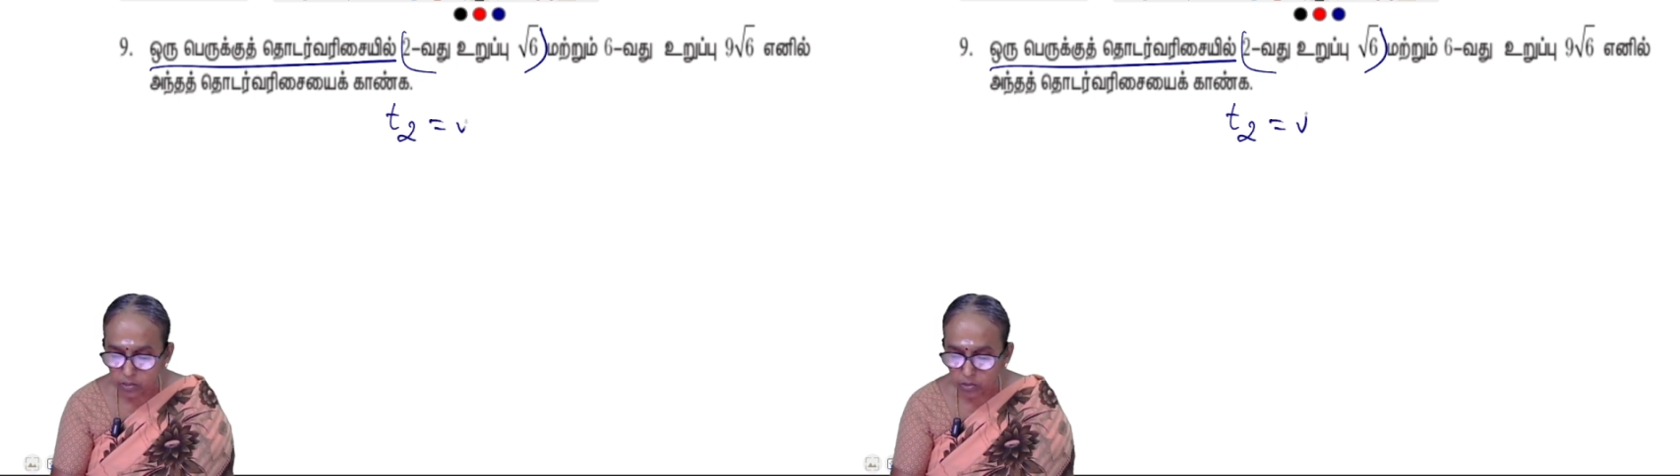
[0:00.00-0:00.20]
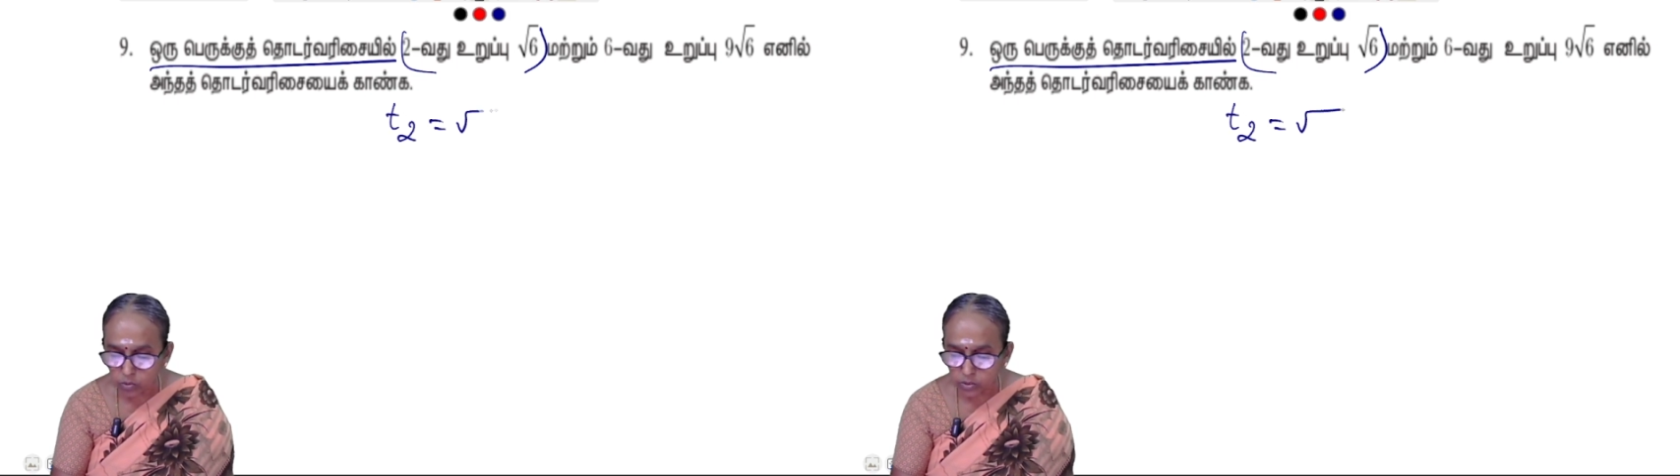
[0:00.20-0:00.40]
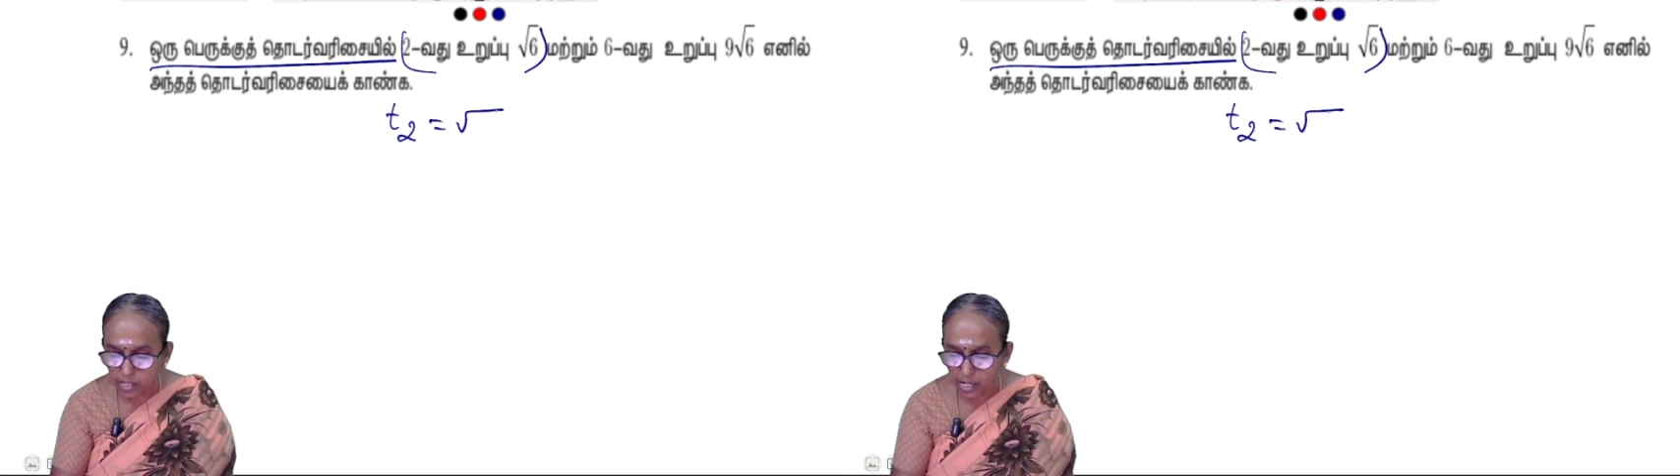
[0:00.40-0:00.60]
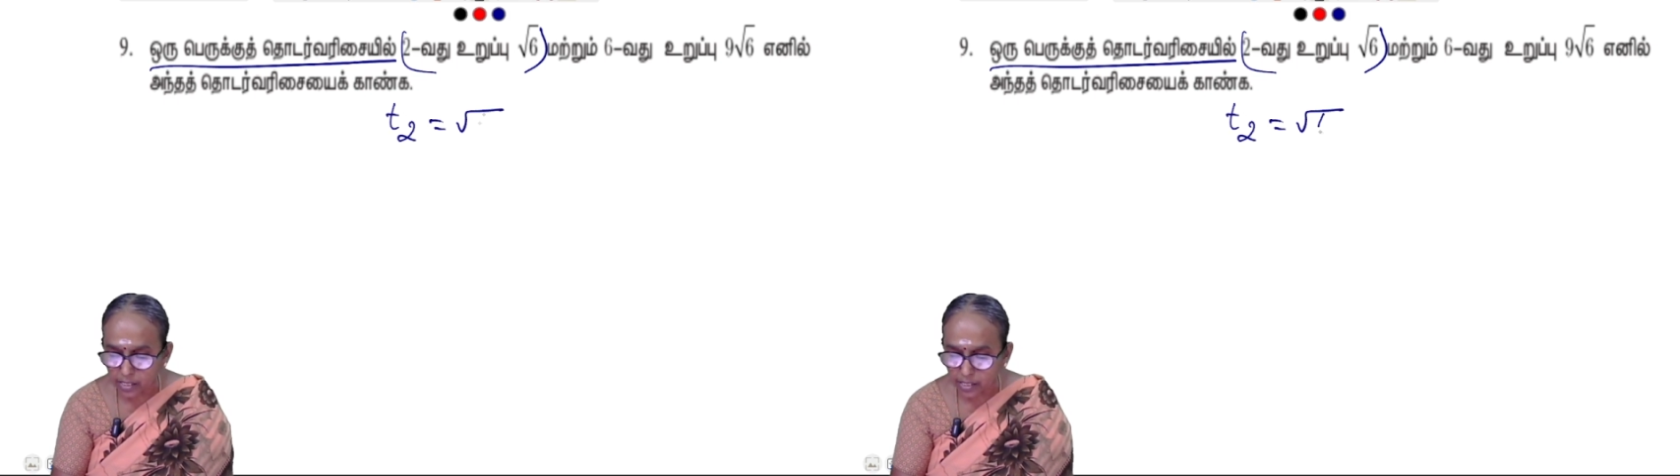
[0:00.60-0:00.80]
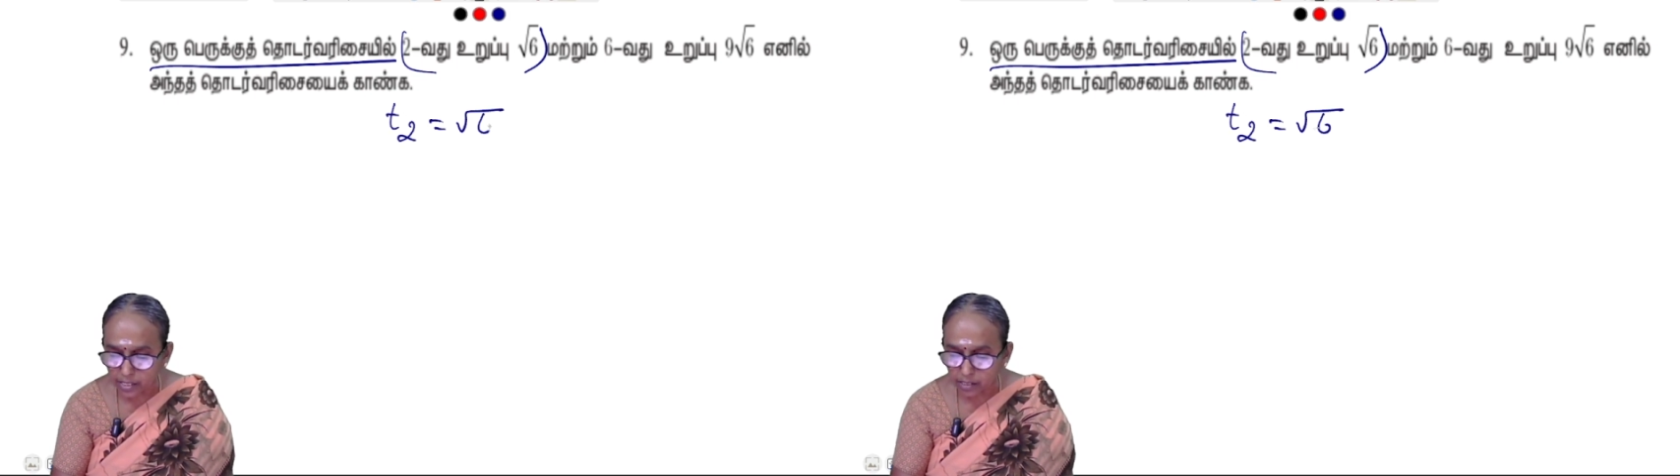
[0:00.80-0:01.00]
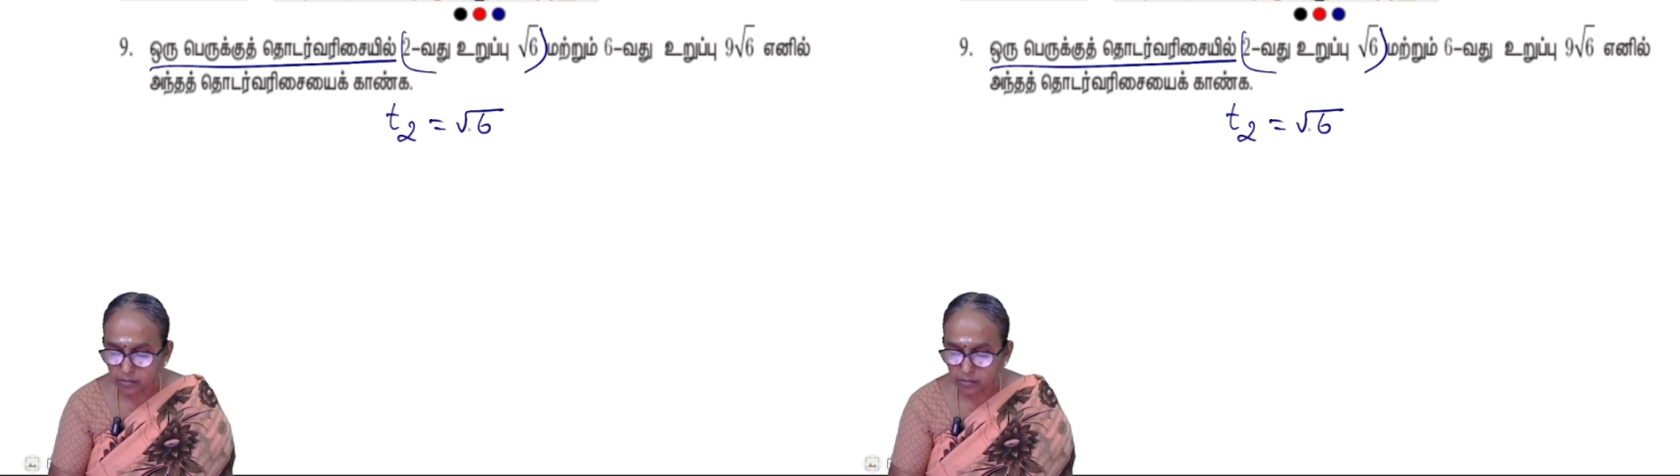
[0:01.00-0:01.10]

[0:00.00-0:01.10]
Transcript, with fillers: ரூட் ஆறு